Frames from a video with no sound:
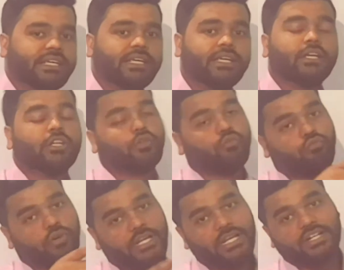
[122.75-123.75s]
थे तो
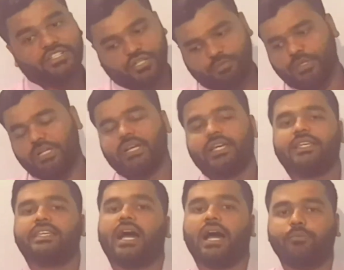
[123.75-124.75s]
वही एडजस्टमेंट
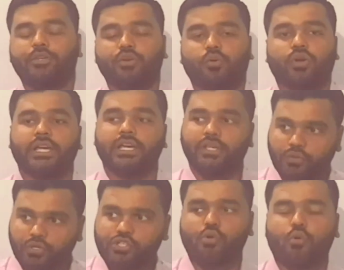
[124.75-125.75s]
यहाँ भी होंगे
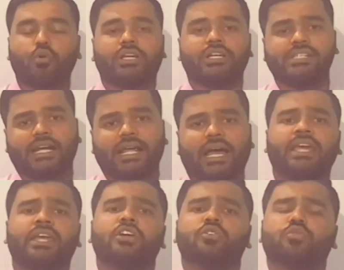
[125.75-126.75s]
क्योंकि छोड़ कर जा रहा है
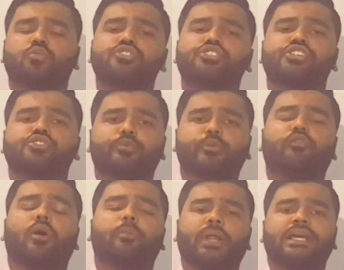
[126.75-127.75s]
तो उन चीज़ों में
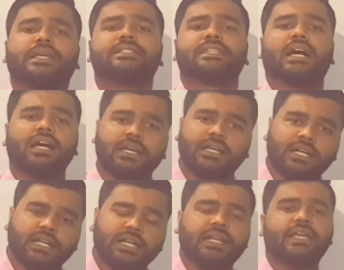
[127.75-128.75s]
वो अपना हिस्सा
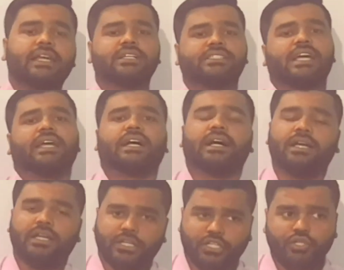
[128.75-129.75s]
लेकर जाएगा
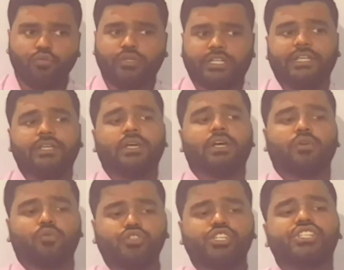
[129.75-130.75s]
क्योंकि
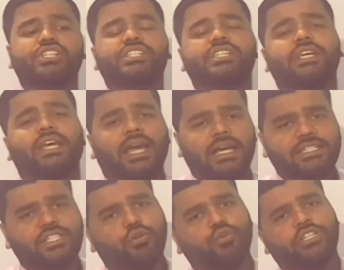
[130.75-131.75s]
कुछ चीज़ें
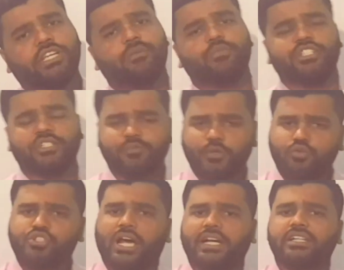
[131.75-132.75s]
ऐसी होती हैं बिजनेस में
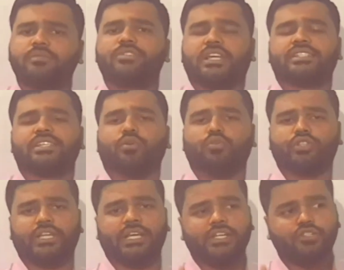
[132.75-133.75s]
कुछ आइटम्स ऐसे
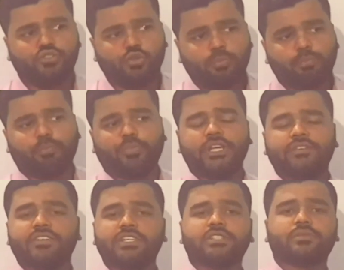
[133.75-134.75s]
होते हैं जो
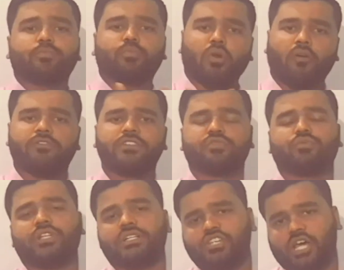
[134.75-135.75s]
प्रीवियस प्रॉफिट्स को
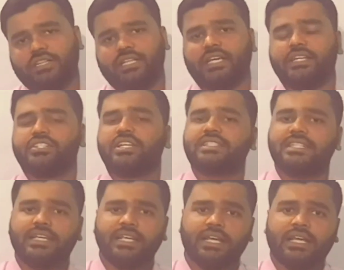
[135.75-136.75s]
दर्शाते हैं
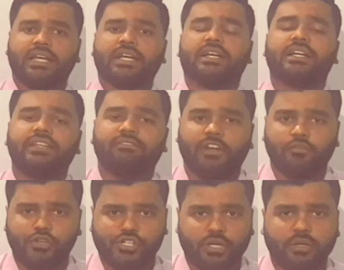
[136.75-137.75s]
जैसे
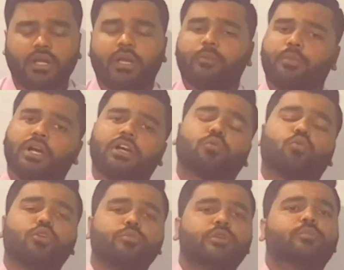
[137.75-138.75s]
रिवेल्यूशन पे अगर
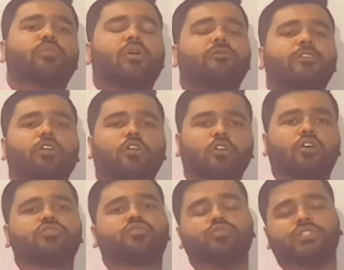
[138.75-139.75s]
कोई भी प्रॉफिट और
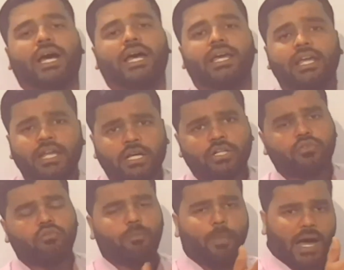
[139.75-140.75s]
लॉस होता है तो
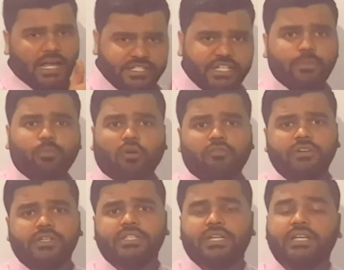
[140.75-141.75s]
वो पास्ट के
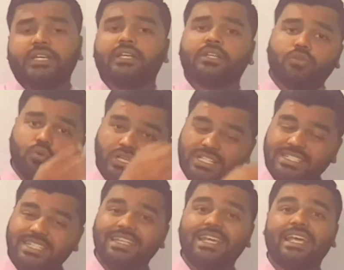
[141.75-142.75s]
प्रॉफिट्स हैं तो
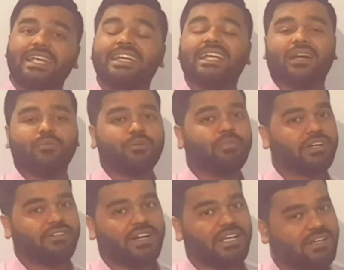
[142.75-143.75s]
इसीलिए इनका भी
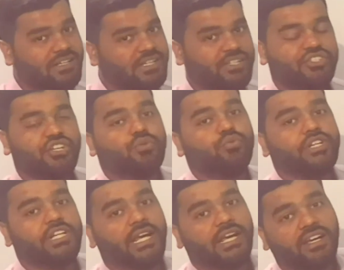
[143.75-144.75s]
बंटवारा जरूरी
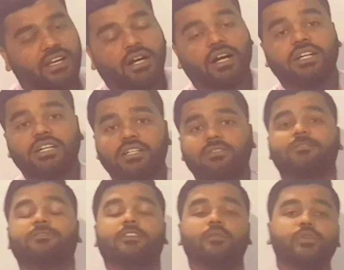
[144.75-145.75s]
है अगर
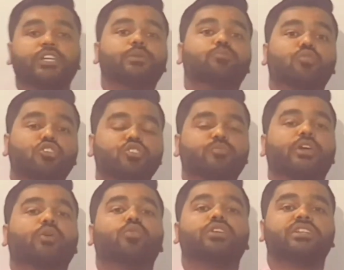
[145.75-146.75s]
फॉर्म की बुक्स
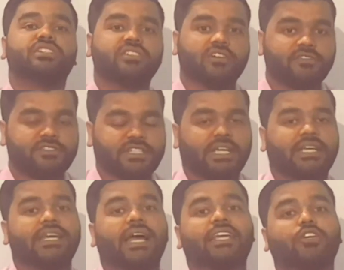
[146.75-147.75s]
में कोई रिजर्व्स हैं
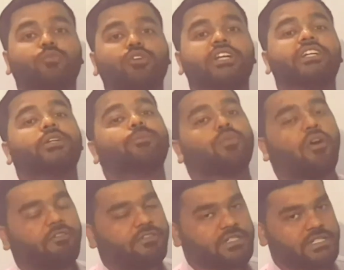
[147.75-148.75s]
या एक्यूमुलेटेड
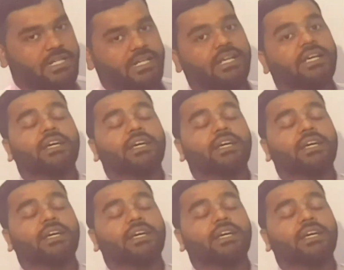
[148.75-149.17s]
प्रॉफिट्स हैं